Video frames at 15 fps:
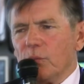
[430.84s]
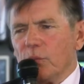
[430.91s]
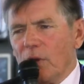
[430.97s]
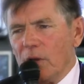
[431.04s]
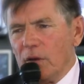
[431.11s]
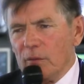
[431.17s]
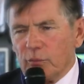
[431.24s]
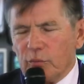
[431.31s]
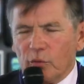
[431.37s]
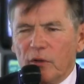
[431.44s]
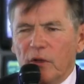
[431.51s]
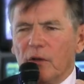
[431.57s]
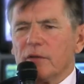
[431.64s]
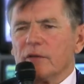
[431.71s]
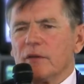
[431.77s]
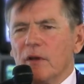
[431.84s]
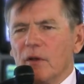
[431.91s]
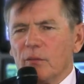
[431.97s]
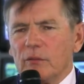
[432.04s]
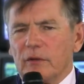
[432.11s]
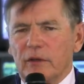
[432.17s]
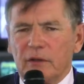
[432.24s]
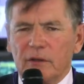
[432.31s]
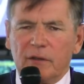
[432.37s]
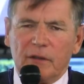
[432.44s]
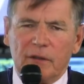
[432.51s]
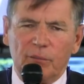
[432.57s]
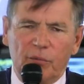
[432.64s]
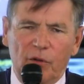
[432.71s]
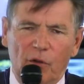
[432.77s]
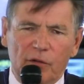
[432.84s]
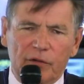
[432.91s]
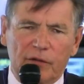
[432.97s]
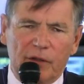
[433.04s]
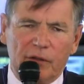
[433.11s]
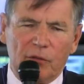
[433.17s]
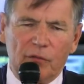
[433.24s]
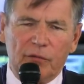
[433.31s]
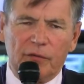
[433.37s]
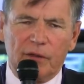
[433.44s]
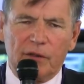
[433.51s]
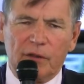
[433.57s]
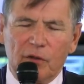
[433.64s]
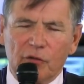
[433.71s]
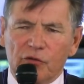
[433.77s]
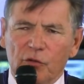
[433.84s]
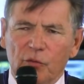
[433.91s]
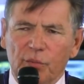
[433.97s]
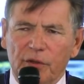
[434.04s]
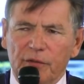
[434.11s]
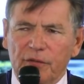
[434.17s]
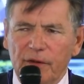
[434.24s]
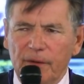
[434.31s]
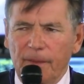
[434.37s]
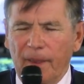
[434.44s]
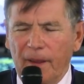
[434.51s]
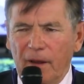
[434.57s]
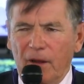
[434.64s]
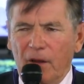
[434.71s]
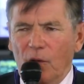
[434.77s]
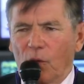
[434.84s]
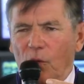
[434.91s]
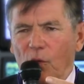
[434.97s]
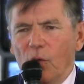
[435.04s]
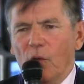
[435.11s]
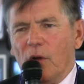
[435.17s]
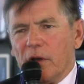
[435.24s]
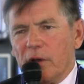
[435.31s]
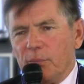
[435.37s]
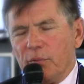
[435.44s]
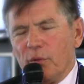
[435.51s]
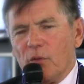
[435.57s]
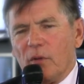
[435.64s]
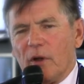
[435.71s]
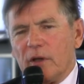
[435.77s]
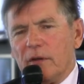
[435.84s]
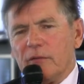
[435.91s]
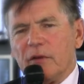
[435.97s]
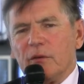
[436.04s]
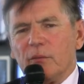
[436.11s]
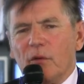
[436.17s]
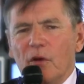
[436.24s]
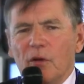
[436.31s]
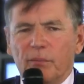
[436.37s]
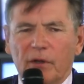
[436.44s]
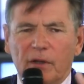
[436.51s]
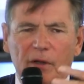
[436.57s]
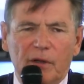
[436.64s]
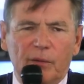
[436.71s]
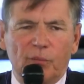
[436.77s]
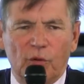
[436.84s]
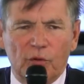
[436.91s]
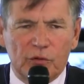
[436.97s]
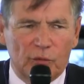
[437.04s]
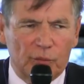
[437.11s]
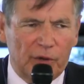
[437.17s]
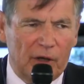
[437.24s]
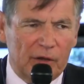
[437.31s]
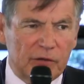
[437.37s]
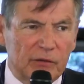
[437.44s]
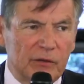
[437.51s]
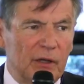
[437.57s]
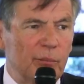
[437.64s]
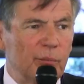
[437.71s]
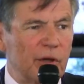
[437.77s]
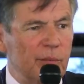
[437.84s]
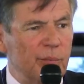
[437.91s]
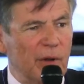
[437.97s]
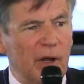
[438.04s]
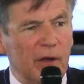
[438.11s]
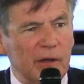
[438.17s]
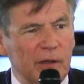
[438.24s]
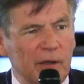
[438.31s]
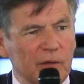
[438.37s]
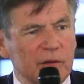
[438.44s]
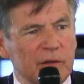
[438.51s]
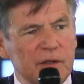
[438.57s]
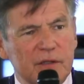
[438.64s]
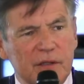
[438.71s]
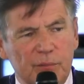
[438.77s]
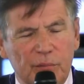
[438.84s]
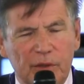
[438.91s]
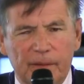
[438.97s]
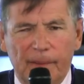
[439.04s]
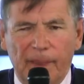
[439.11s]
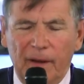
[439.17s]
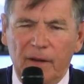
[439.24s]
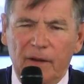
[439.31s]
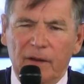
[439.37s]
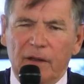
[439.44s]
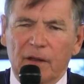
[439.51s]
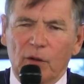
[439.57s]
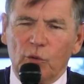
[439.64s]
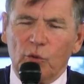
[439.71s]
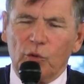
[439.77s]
pour l'ensemble des, des plans hors sec qu'on fait déclencher au préfet, on répond à l'événement par la réponse opérationnelle préparée, anticipée, et en